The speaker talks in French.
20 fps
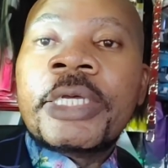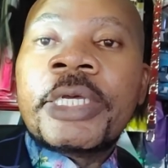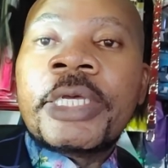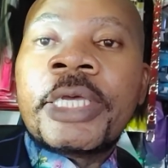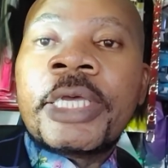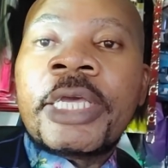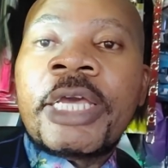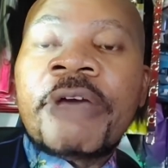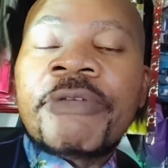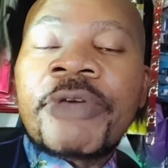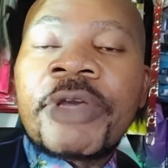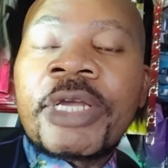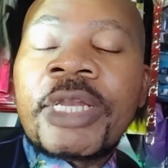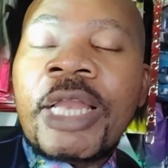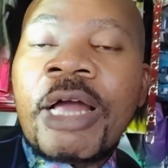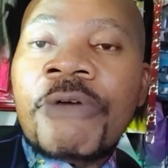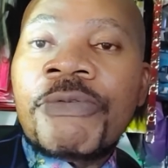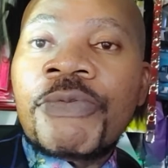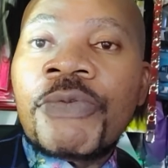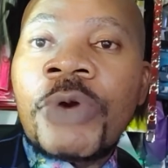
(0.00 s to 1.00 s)
Et avec
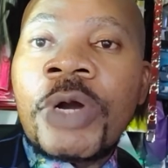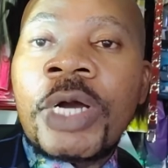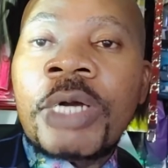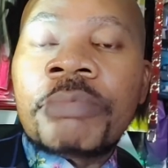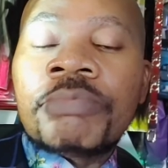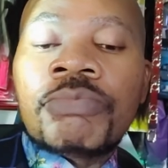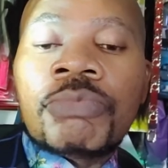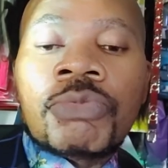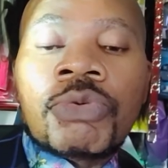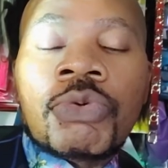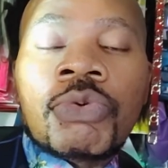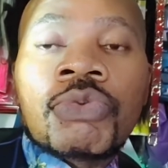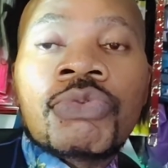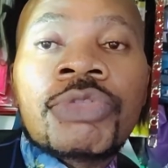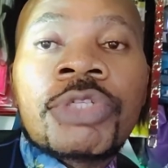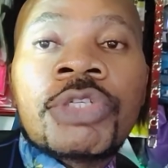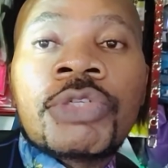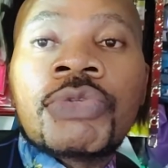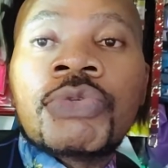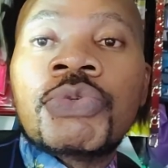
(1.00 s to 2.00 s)
la foi, on
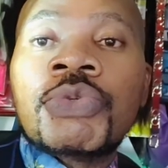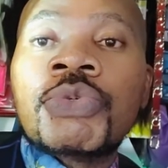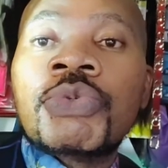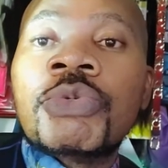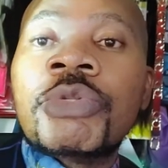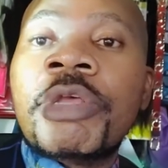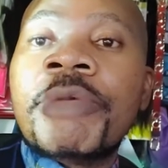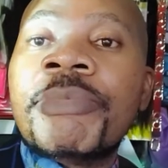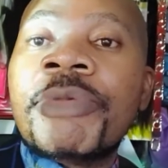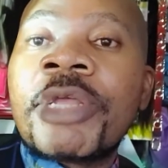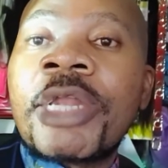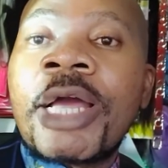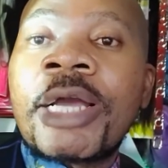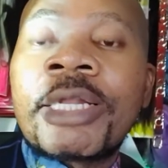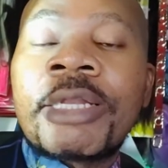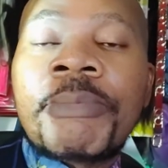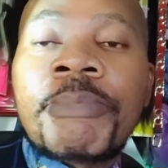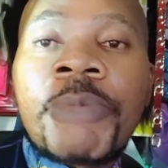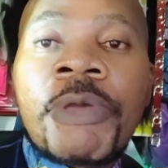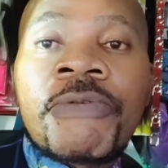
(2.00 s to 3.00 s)
dit toujours des
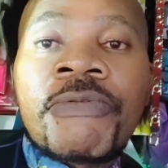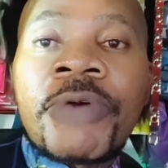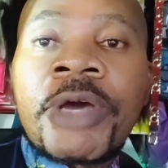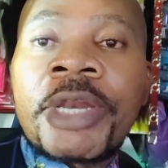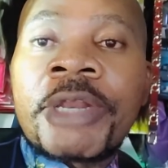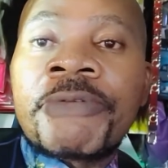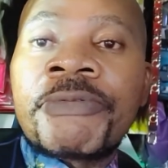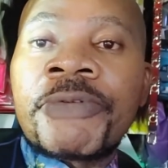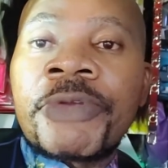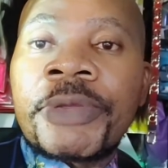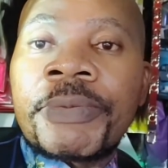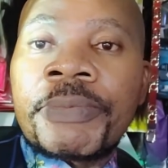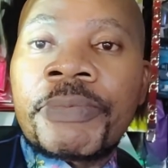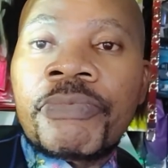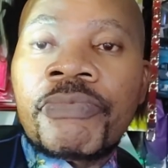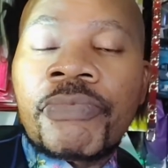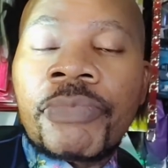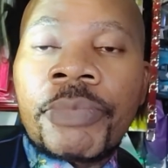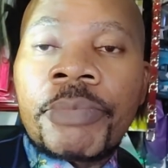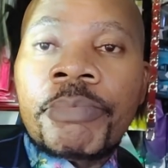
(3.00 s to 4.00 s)
miracles peuvent arriver.
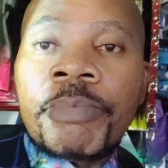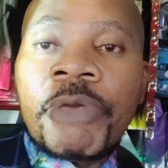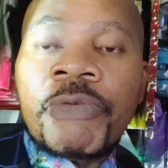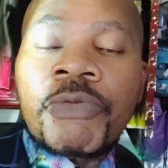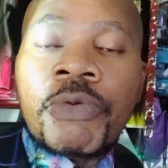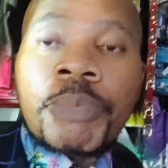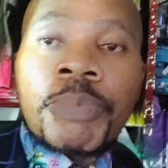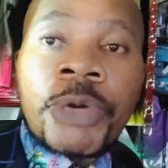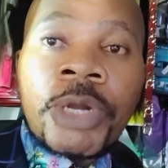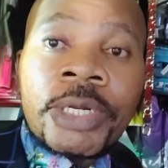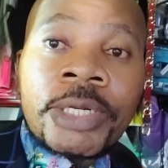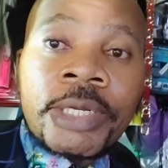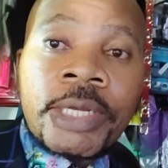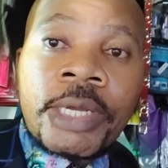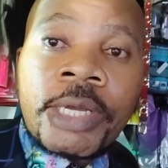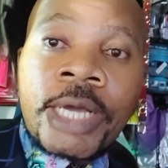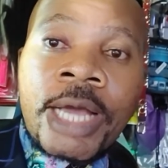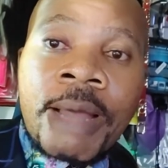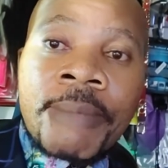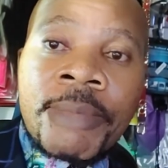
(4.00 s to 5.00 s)
Mais il faut prendre
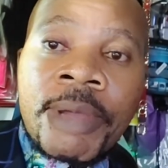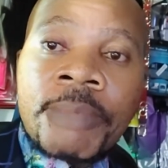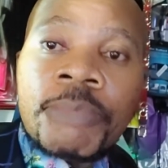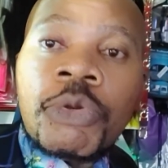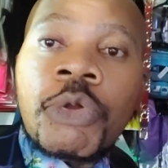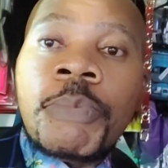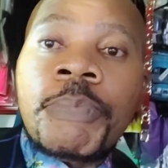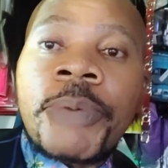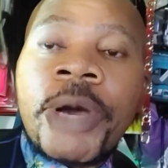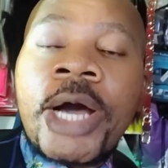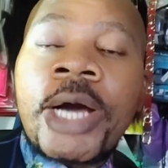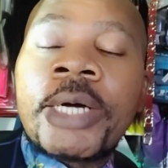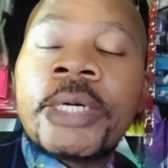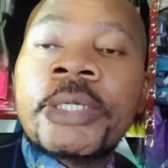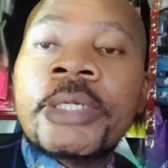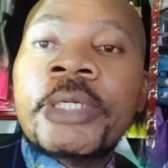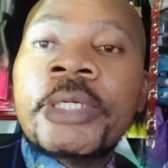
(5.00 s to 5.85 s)
quand même le pas.